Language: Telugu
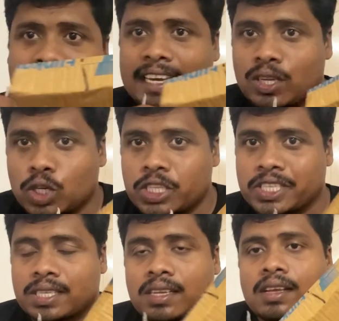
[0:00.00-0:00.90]
కెన్ యూజ్
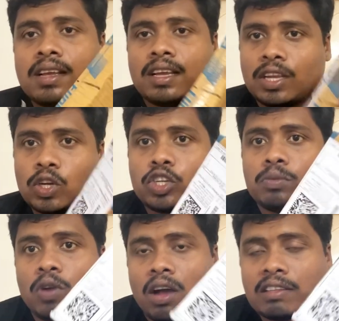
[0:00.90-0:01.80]
యూట్యూబ్
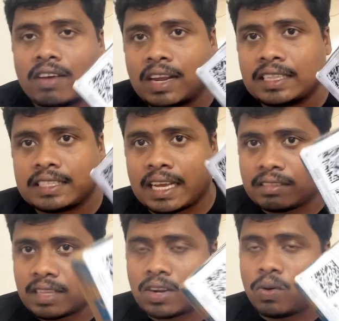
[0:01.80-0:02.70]
బ్లాగ్స్ ఎవరైతే
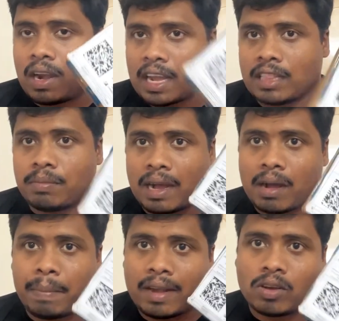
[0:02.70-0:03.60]
చేస్తారో వాళ్ళకైతే బాగా
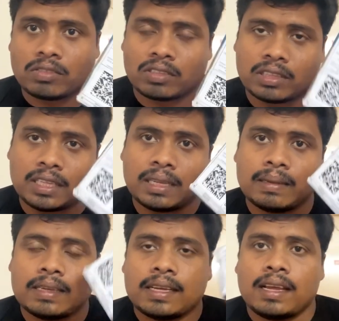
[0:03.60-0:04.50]
పనికొస్తుంది
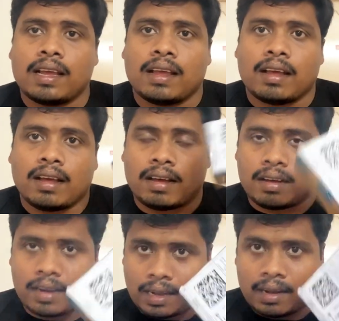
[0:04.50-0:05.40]

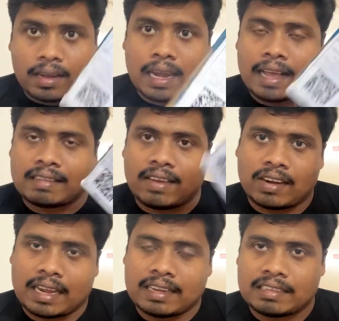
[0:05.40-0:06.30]
అట్లా క్లాసులు
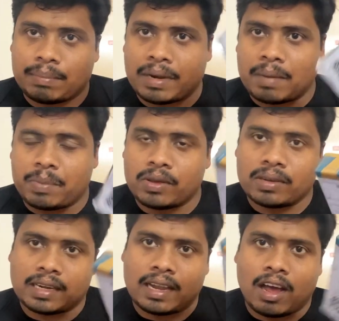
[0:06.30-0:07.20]
ఎవరికైనా చెప్పినప్పుడు
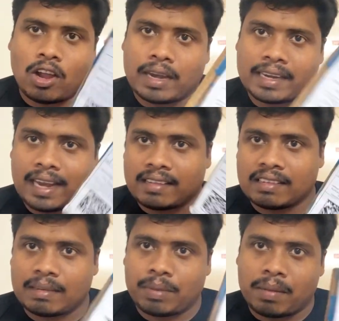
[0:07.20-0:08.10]
ఇట్లా ఆన్లైన్ క్లాసులు
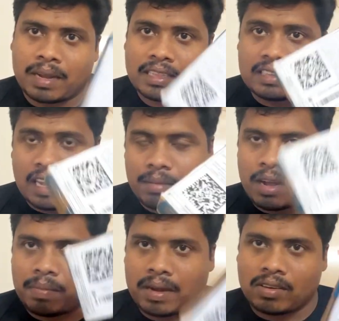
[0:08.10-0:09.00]
చెప్పినప్పుడు అయితే చాలా
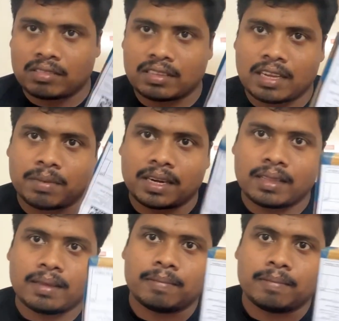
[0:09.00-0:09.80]
బాగా పనికొస్తుంది అనమాట ఇది